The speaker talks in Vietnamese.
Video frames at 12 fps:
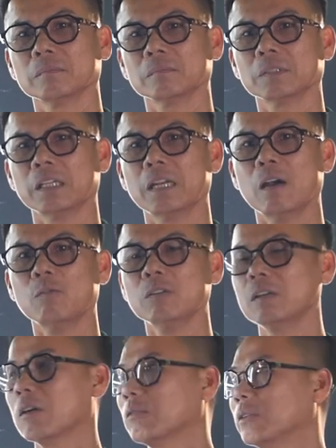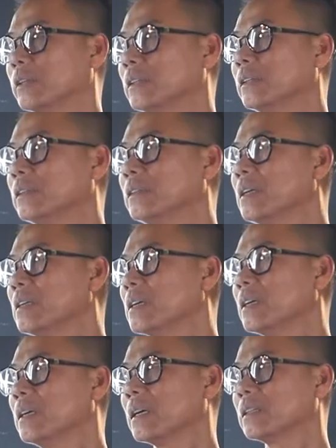thi đấu trước đội tuyển Đức
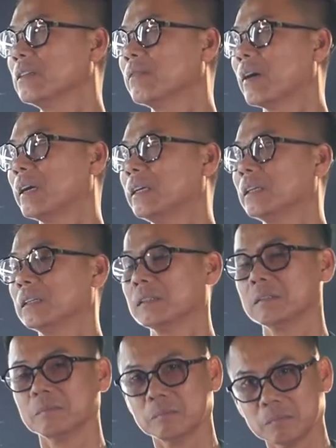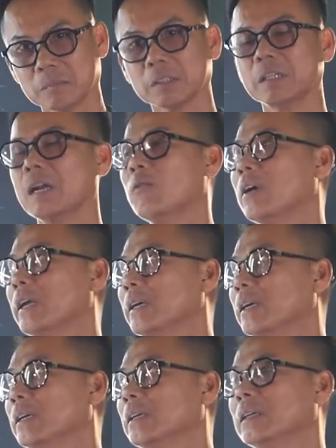hừng hực như vậy. Thi đấu hay
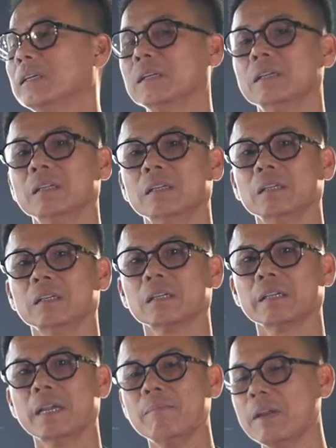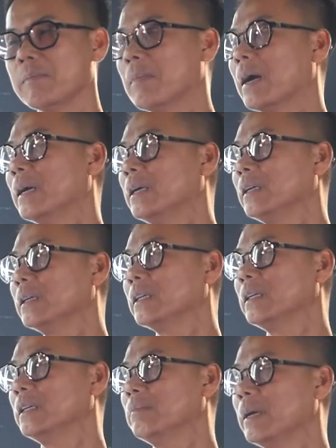hơn. Kém may mắn
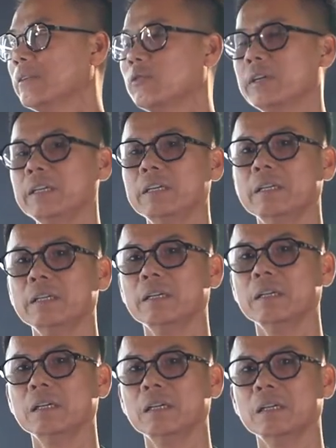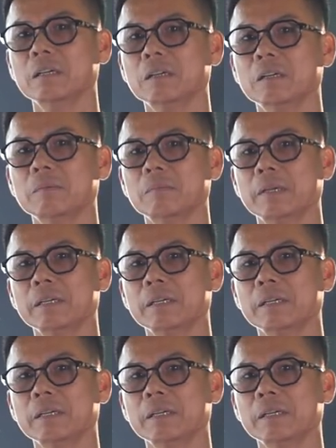khi Petri bị